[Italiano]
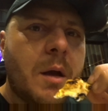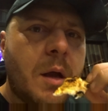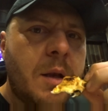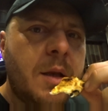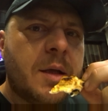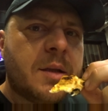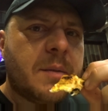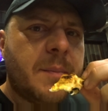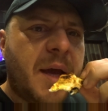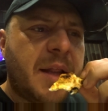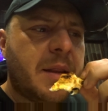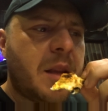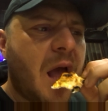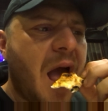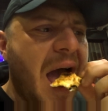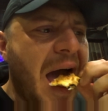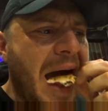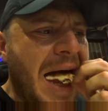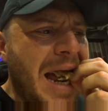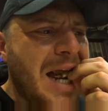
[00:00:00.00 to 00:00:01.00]
Not bad.
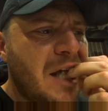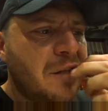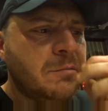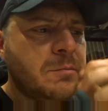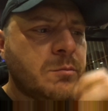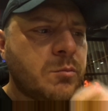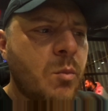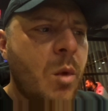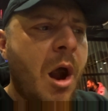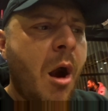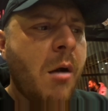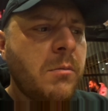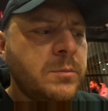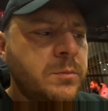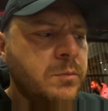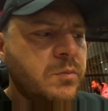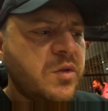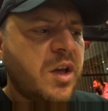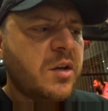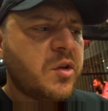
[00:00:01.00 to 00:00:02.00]

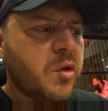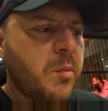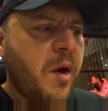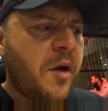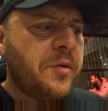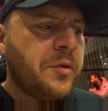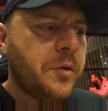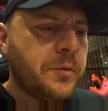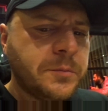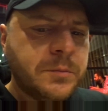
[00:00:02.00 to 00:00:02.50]
Not bad.